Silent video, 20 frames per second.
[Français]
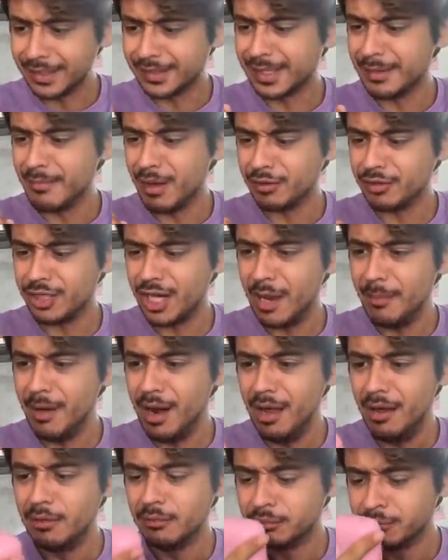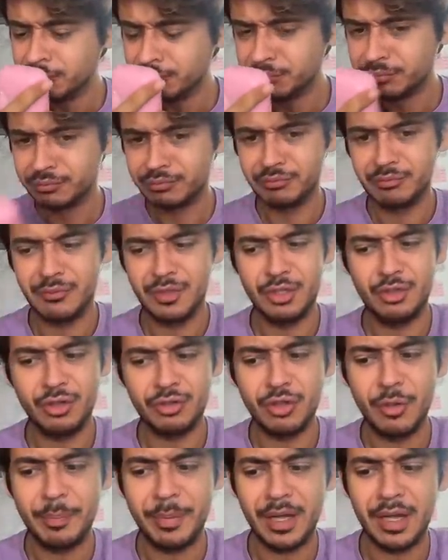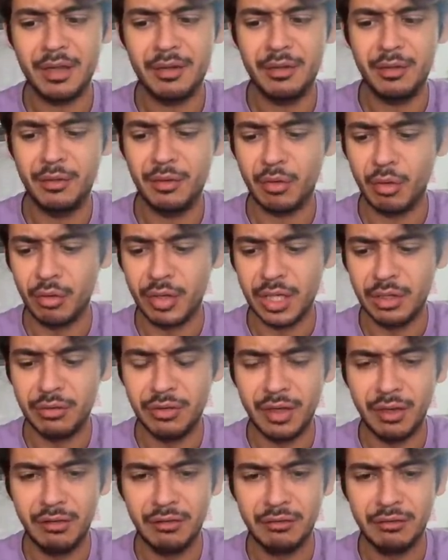c'est mangeable J'ose pas euh, croquer dedans. Je vais